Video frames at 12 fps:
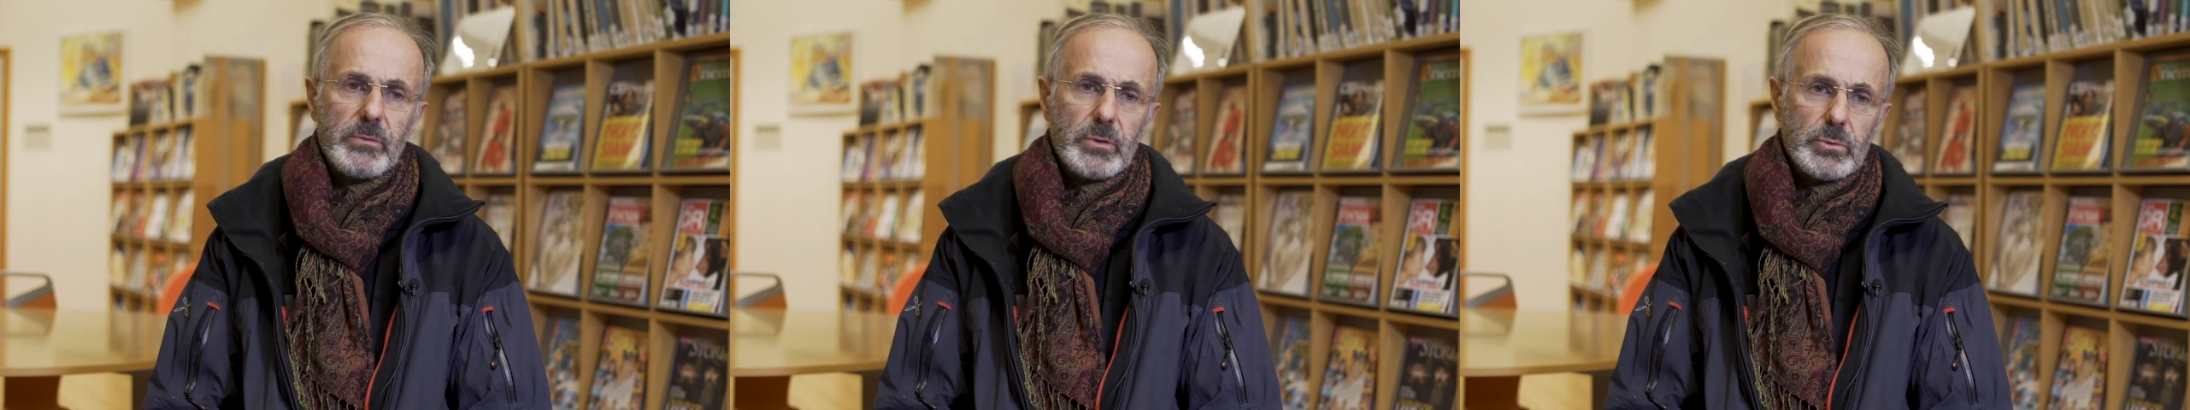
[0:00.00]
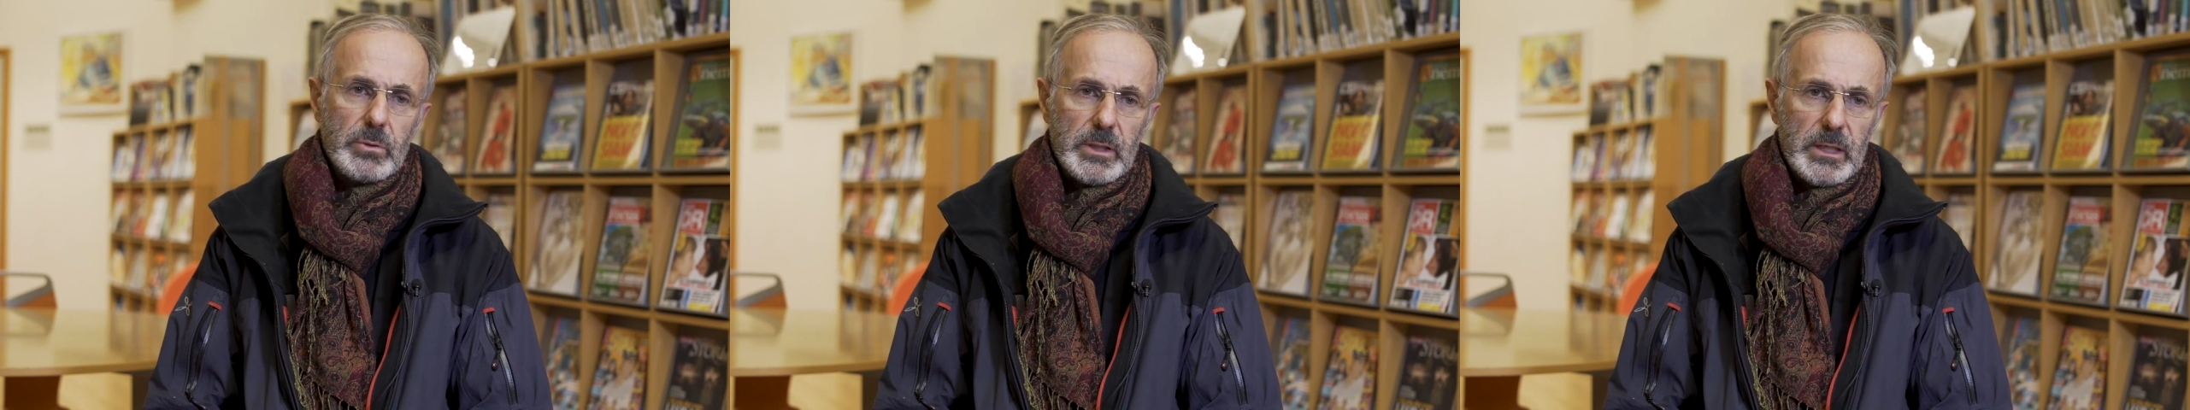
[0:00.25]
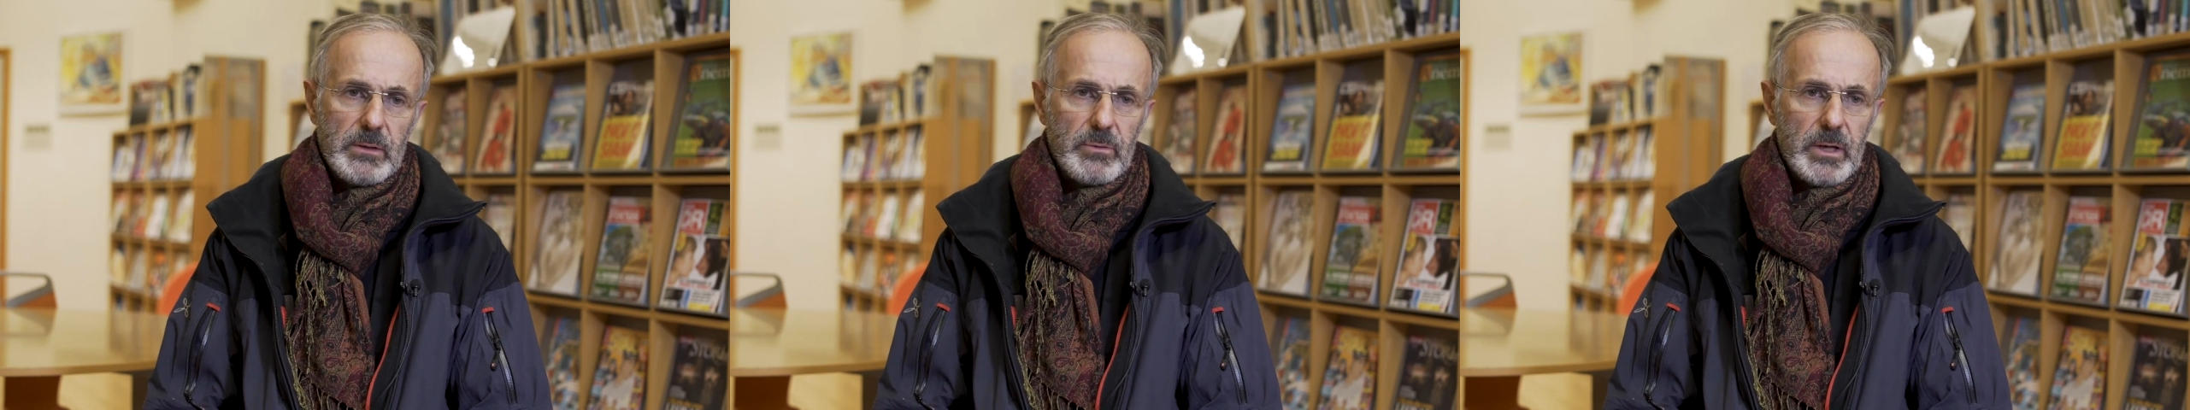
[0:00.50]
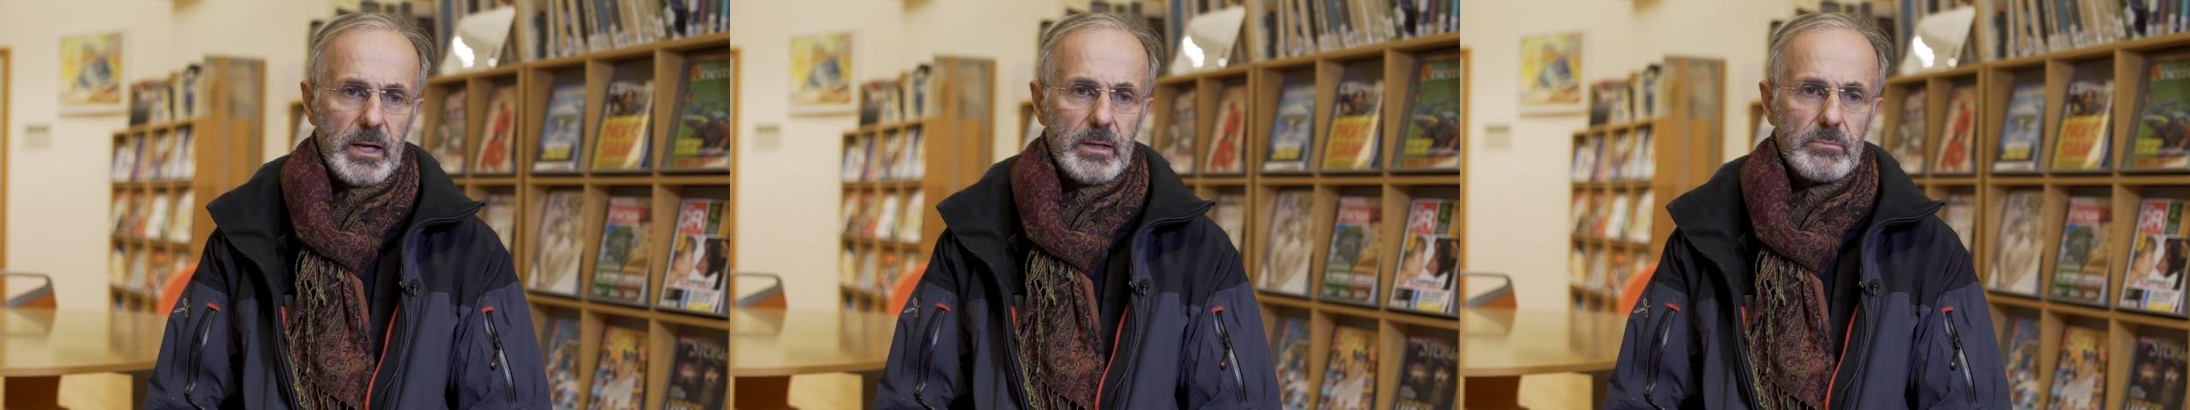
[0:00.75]
fortuna di
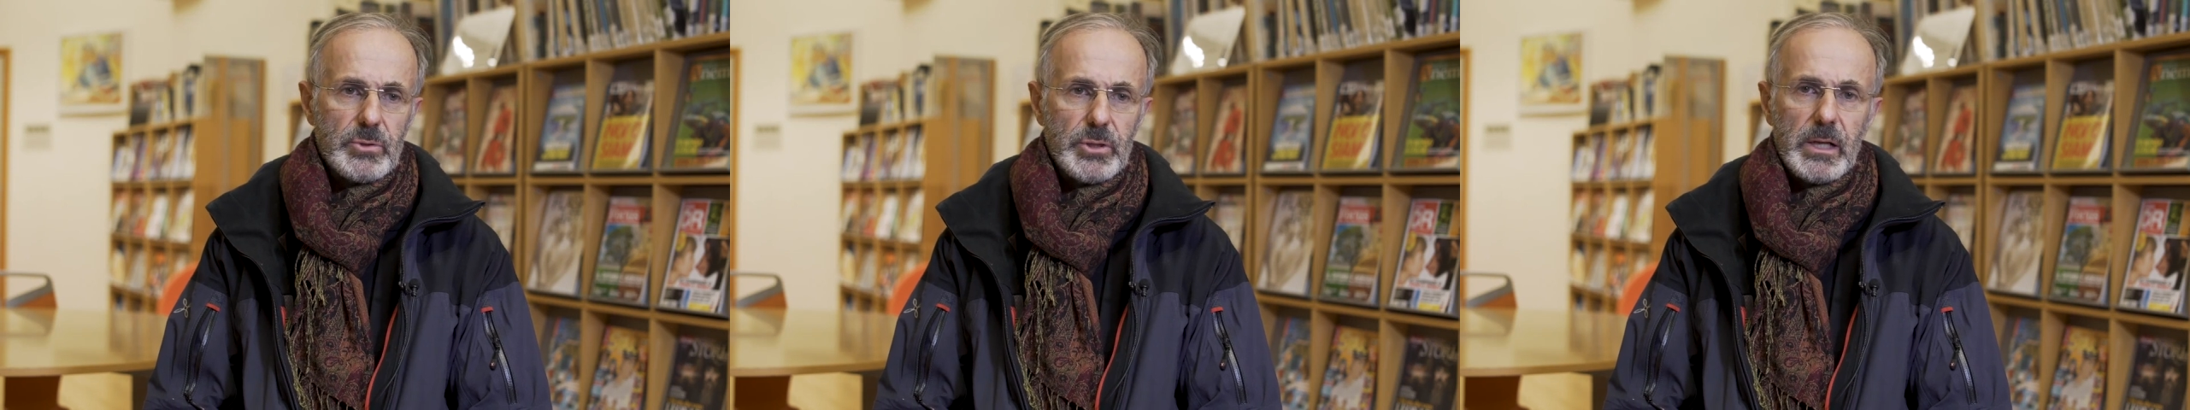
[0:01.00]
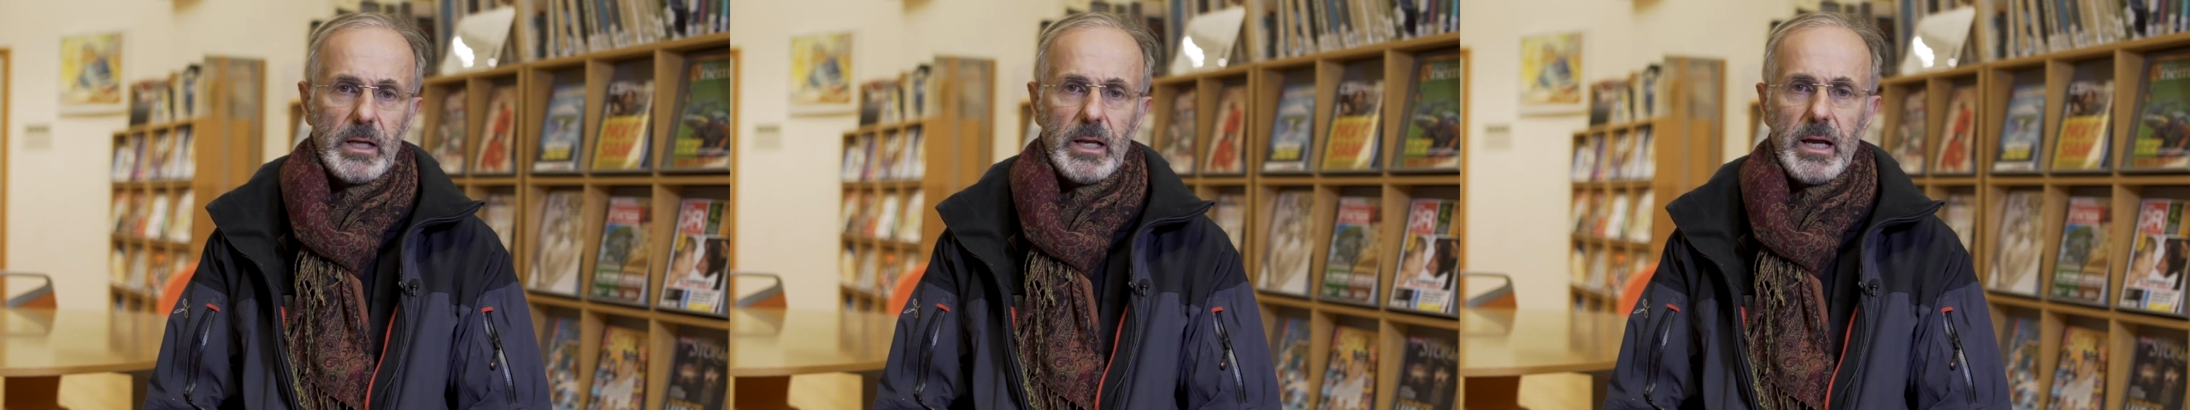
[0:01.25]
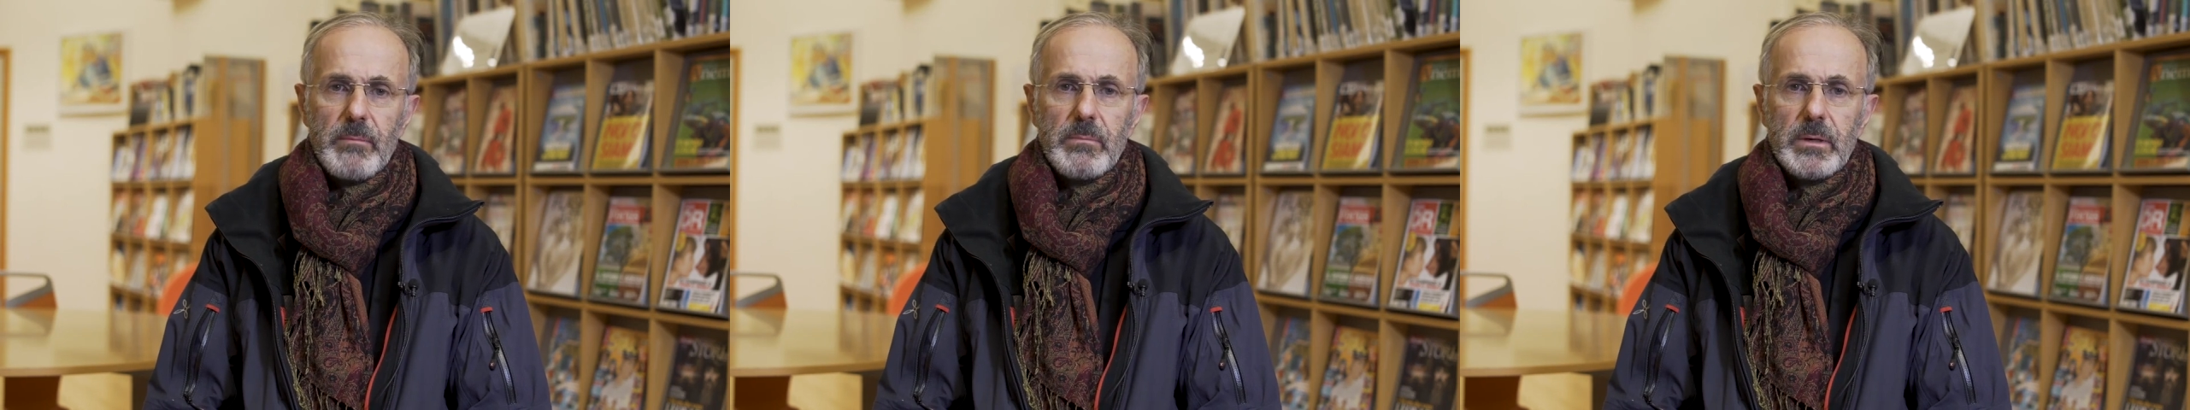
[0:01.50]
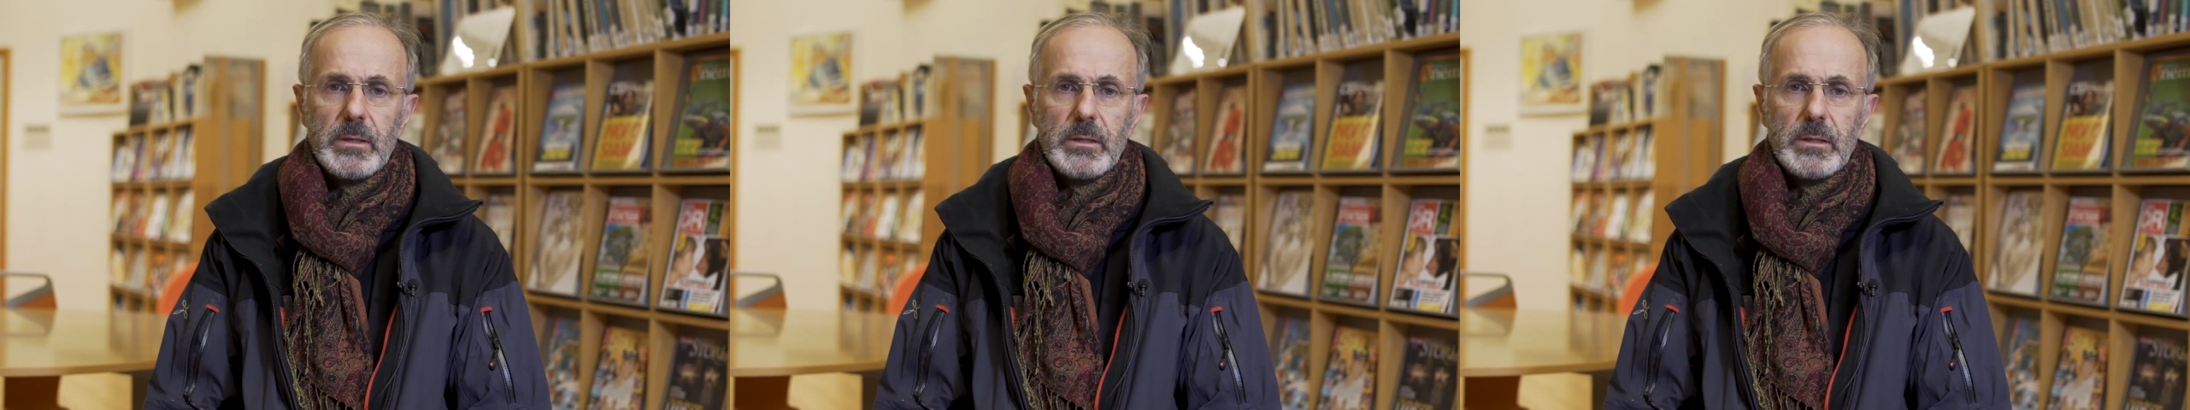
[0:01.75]
lavorare in un cineclub